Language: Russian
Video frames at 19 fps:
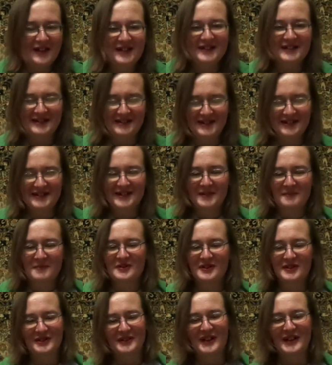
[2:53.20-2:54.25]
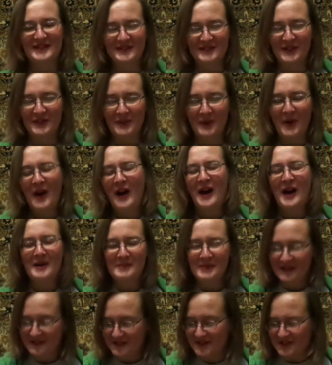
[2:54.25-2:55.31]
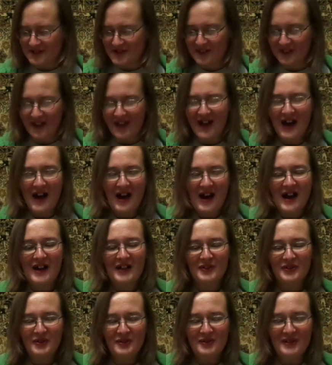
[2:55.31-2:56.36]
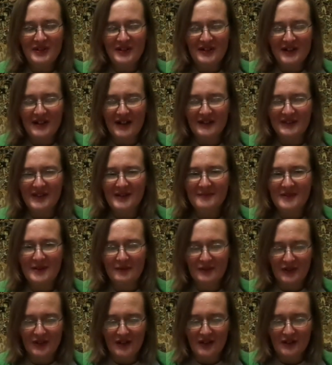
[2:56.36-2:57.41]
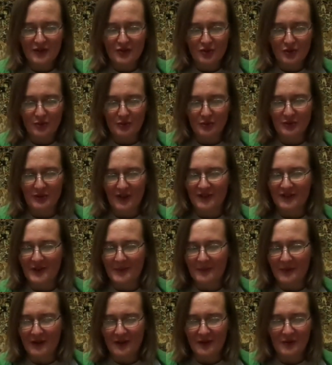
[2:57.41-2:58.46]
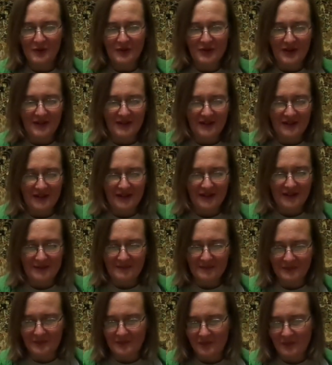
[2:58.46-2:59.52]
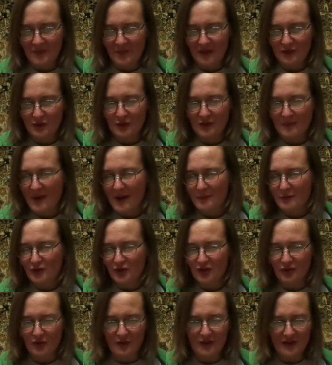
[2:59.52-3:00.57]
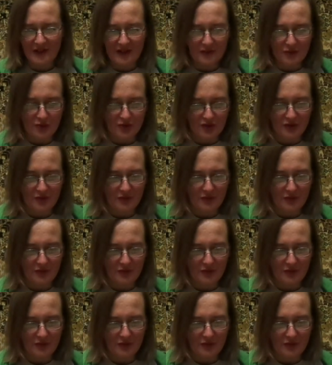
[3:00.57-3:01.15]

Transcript: Сисек, можно сказать, нету практически. Ну и она мне втирала, что вот у нас там по какой-то линии, то ли бабушки, то ли дедушки, в